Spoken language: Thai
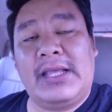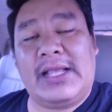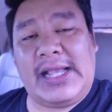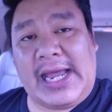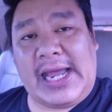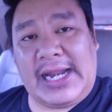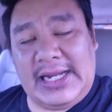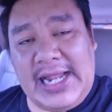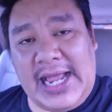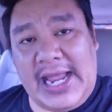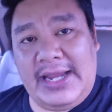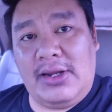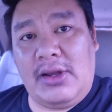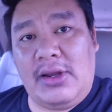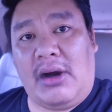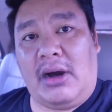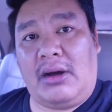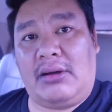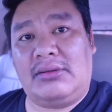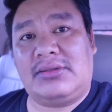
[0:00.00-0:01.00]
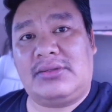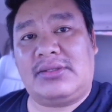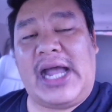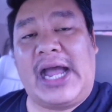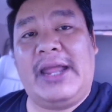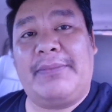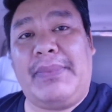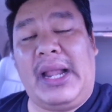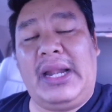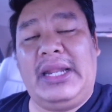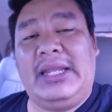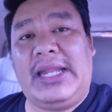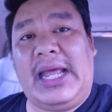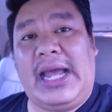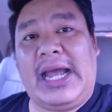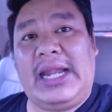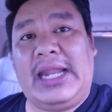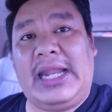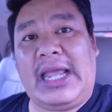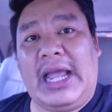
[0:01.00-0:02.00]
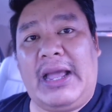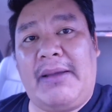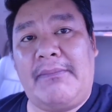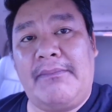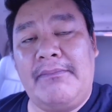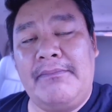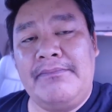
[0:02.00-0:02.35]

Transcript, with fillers: กัดหลายดอก สไตล์ปารีนา นะครับ